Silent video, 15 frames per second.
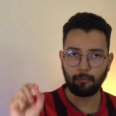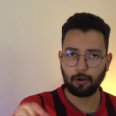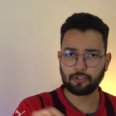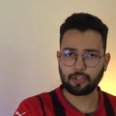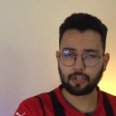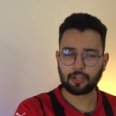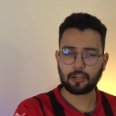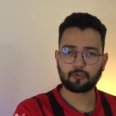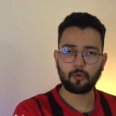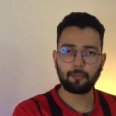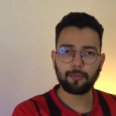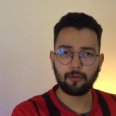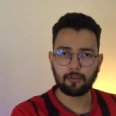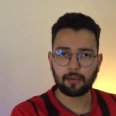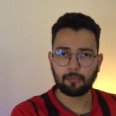Pode deixar sua
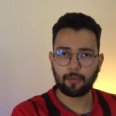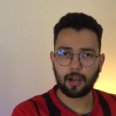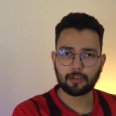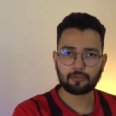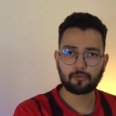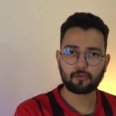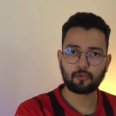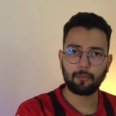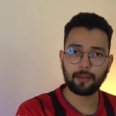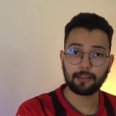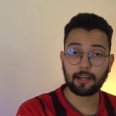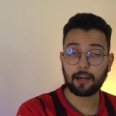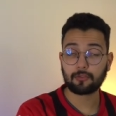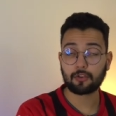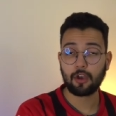opinião aqui embaixo nos
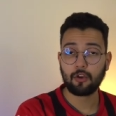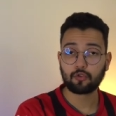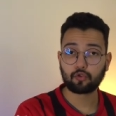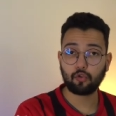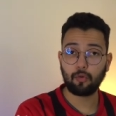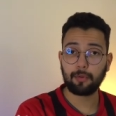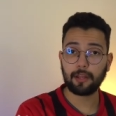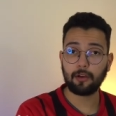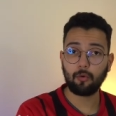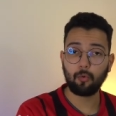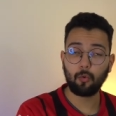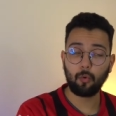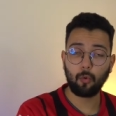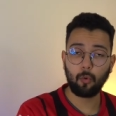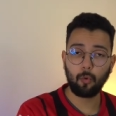comentários sobre
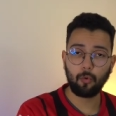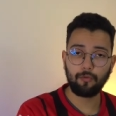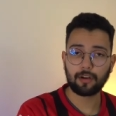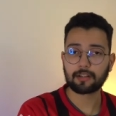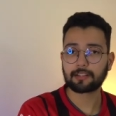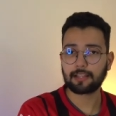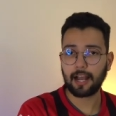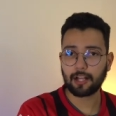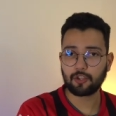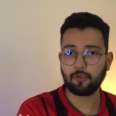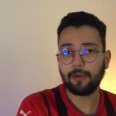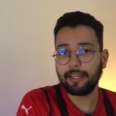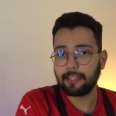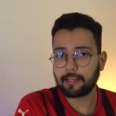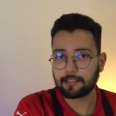o versátil
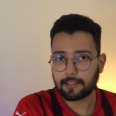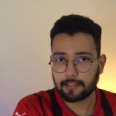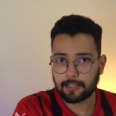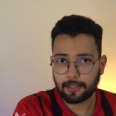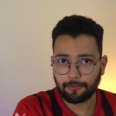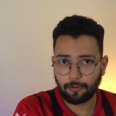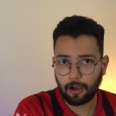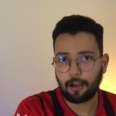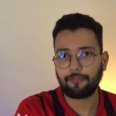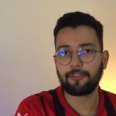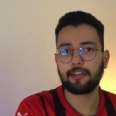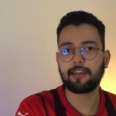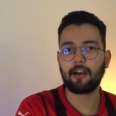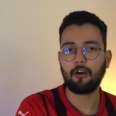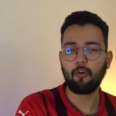e decisivo
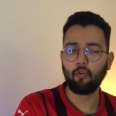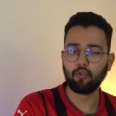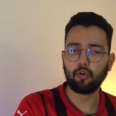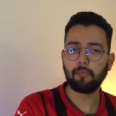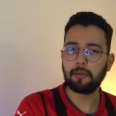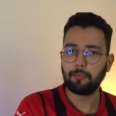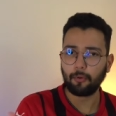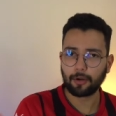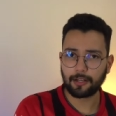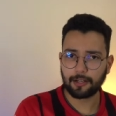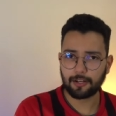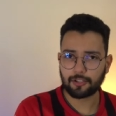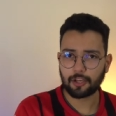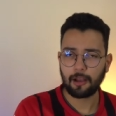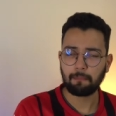Rafinha, um nome
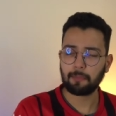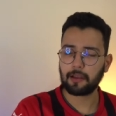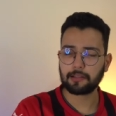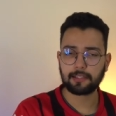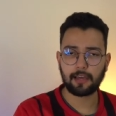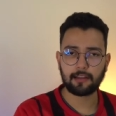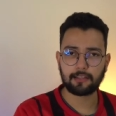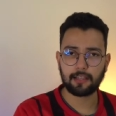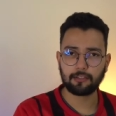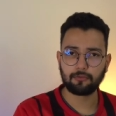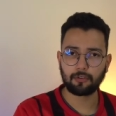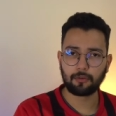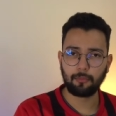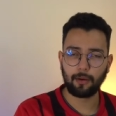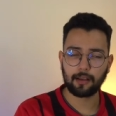importante na Série C do
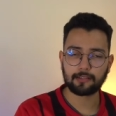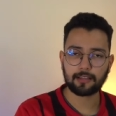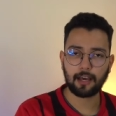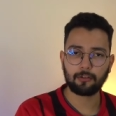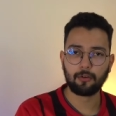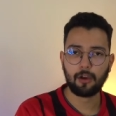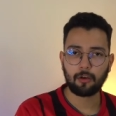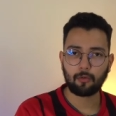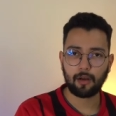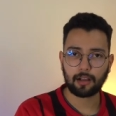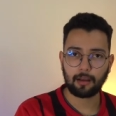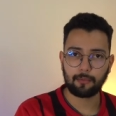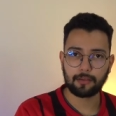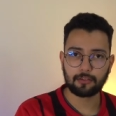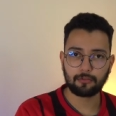ano passado com a
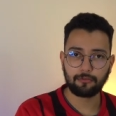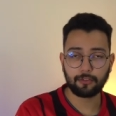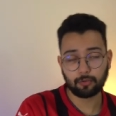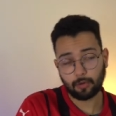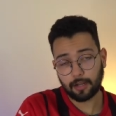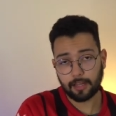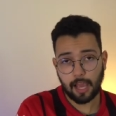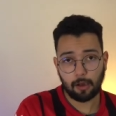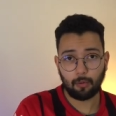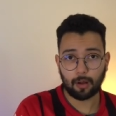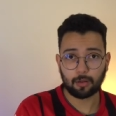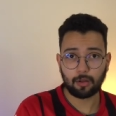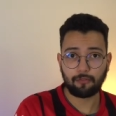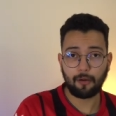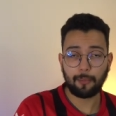camisa do Vitória e agora
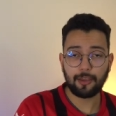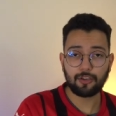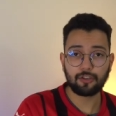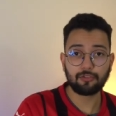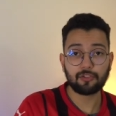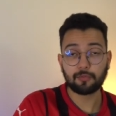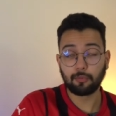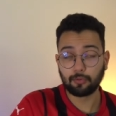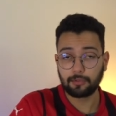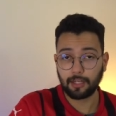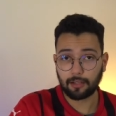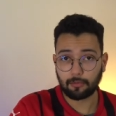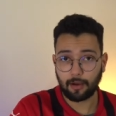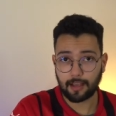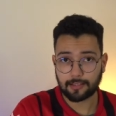novamente
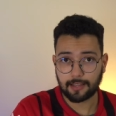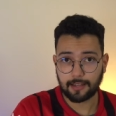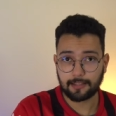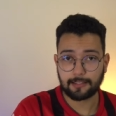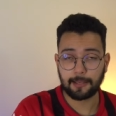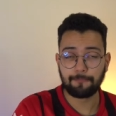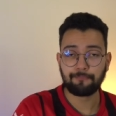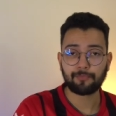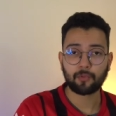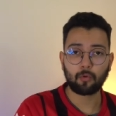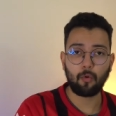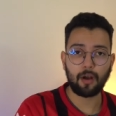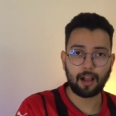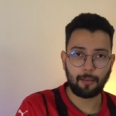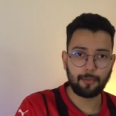disputando a Série C
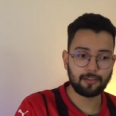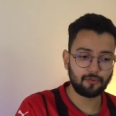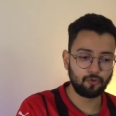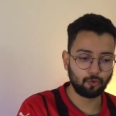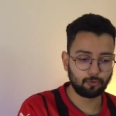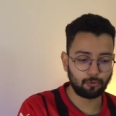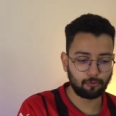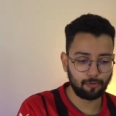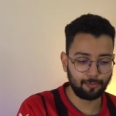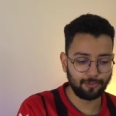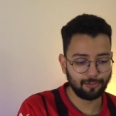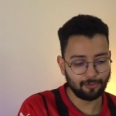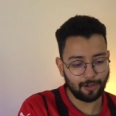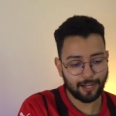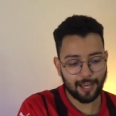com a camisa de outro clube
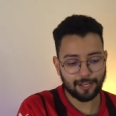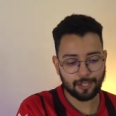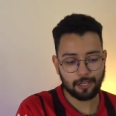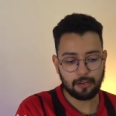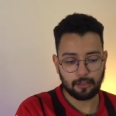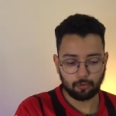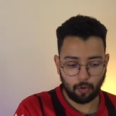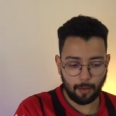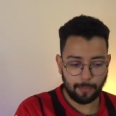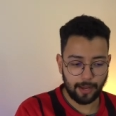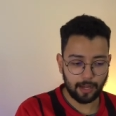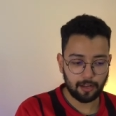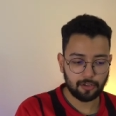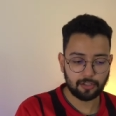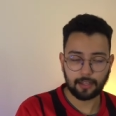do Nordeste, no
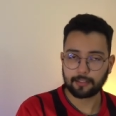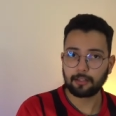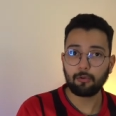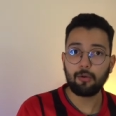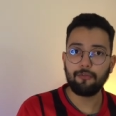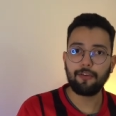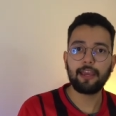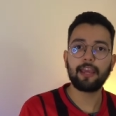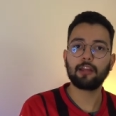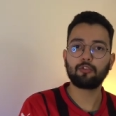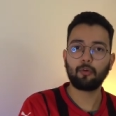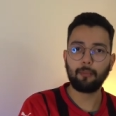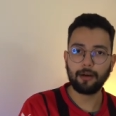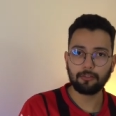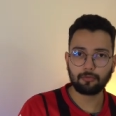América de Natal, que vem
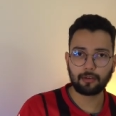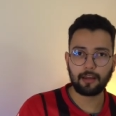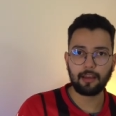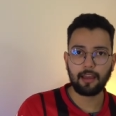retomando né,